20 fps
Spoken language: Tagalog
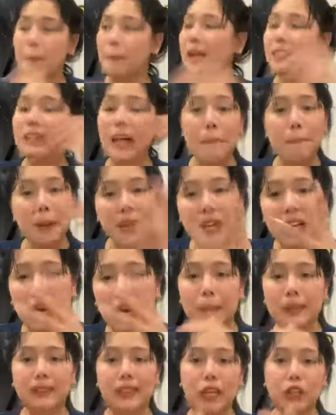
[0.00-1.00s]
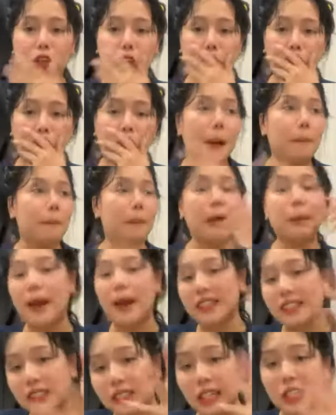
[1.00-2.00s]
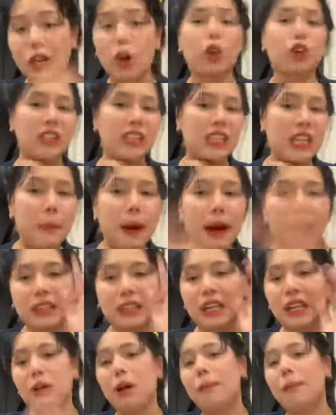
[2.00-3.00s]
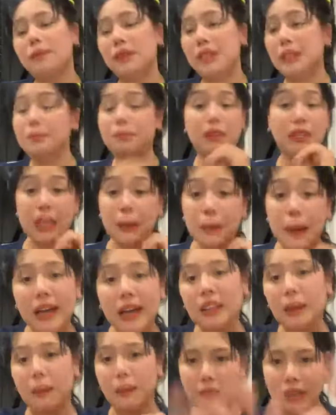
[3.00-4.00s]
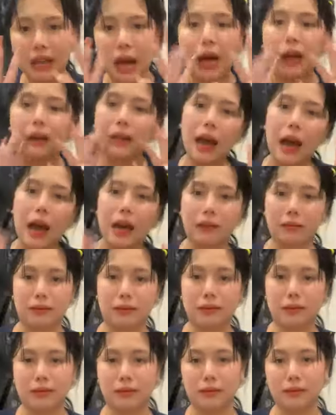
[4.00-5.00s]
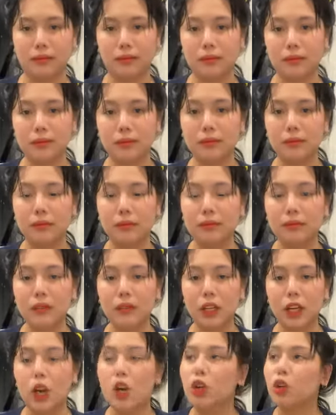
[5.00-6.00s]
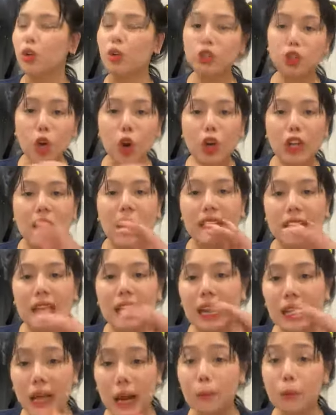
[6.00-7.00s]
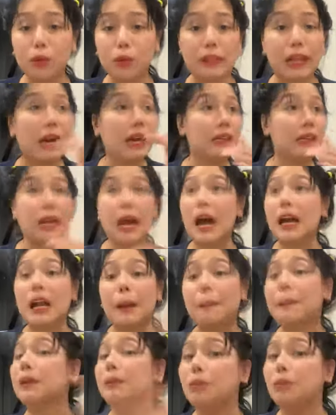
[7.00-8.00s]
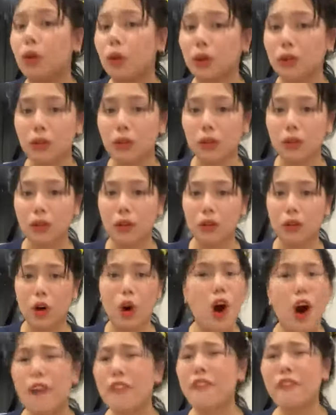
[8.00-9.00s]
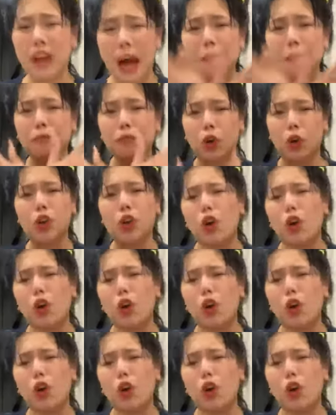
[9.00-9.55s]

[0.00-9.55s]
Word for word: May number kami sa'yo, may messenger ako, di naman kita, nag di, di naman kita binlock lahat. Kung sorry ka talaga, putang ina, harapin mo. Off cam, tol,